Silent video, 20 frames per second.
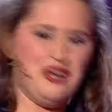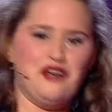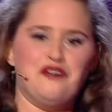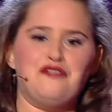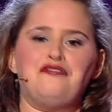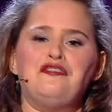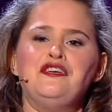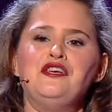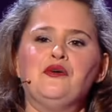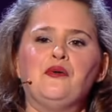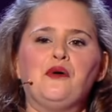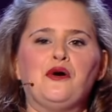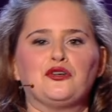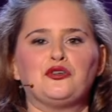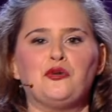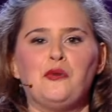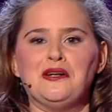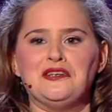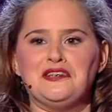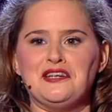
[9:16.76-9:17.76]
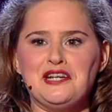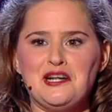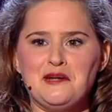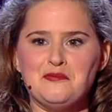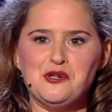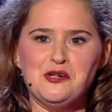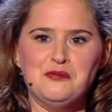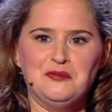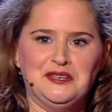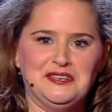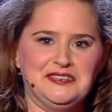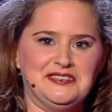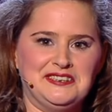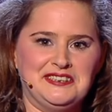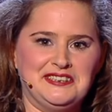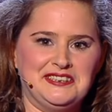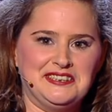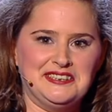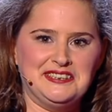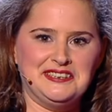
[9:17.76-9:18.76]
Fillon en 3D, la môme.
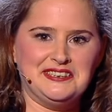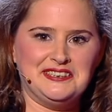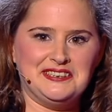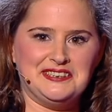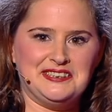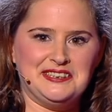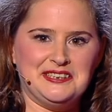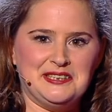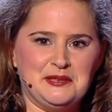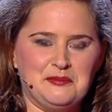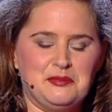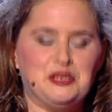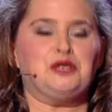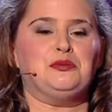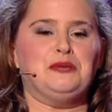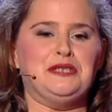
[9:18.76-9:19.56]
Mais je